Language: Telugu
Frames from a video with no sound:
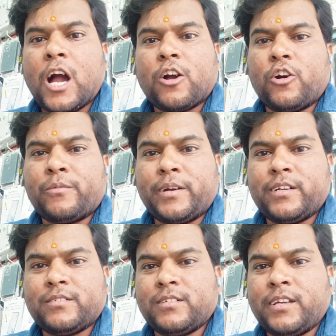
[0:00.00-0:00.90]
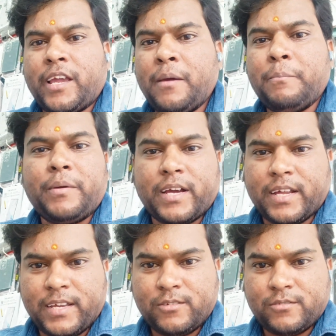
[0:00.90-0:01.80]
ఆ గవర్నమెంట్ ఏం
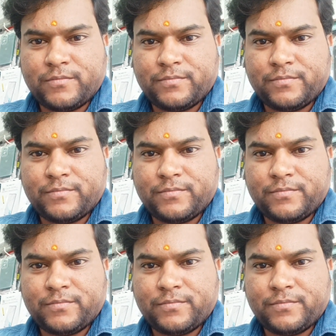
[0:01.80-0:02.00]
పీకలేదు